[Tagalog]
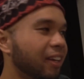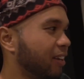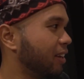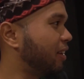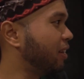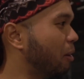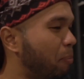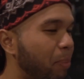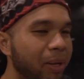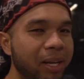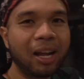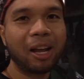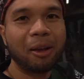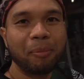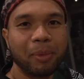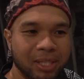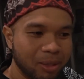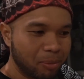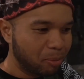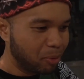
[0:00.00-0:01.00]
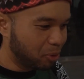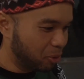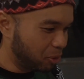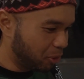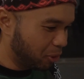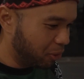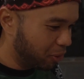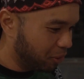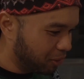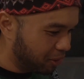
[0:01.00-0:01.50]
Ginabi na kami sa
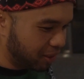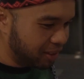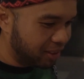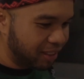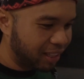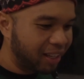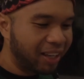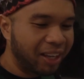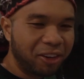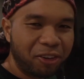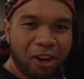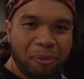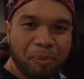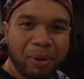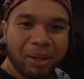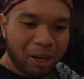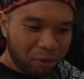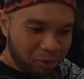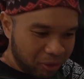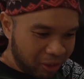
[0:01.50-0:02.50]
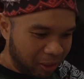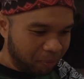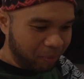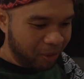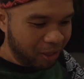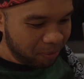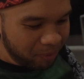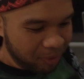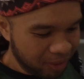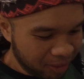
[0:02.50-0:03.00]
bundok. Nagano kami, round trip
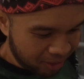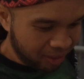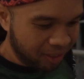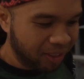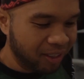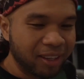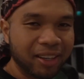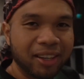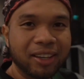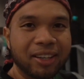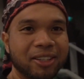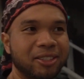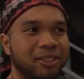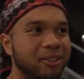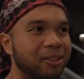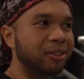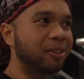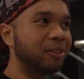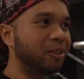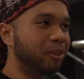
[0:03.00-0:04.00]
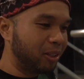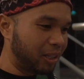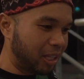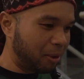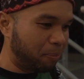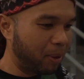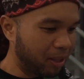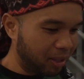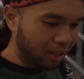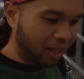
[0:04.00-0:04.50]
kami eh. So,
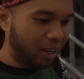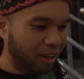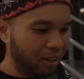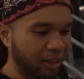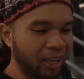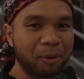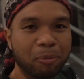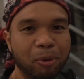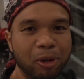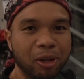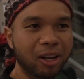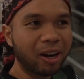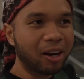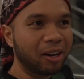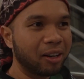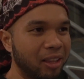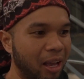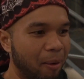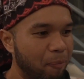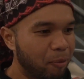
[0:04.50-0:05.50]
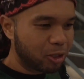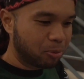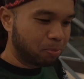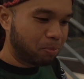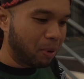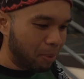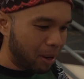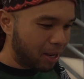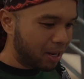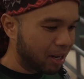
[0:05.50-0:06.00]
lipat ng cable car, tapos
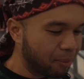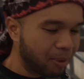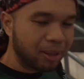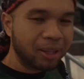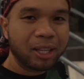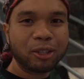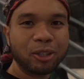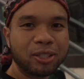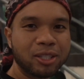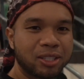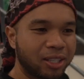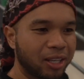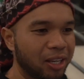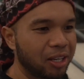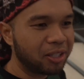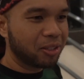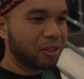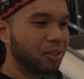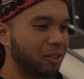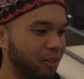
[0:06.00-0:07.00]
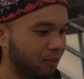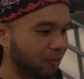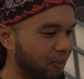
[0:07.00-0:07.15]
baba naman dito sa station.